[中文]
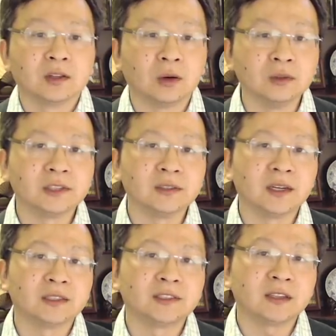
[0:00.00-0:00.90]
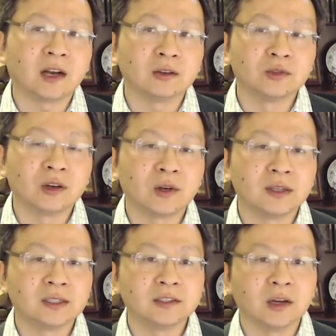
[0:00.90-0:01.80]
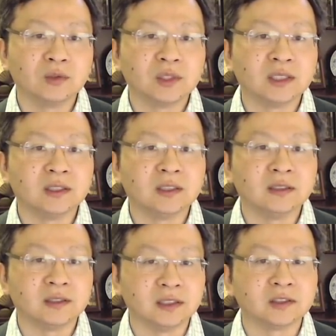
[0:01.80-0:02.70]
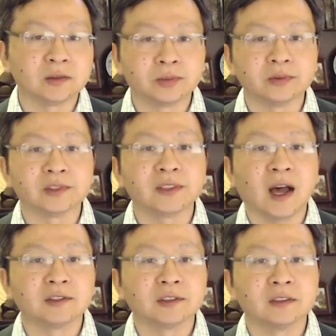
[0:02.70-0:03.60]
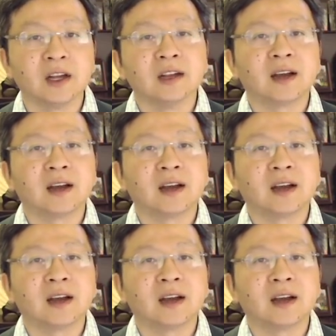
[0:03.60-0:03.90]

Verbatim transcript: 同时呢，这套宣传和教育体系抵制普世价值，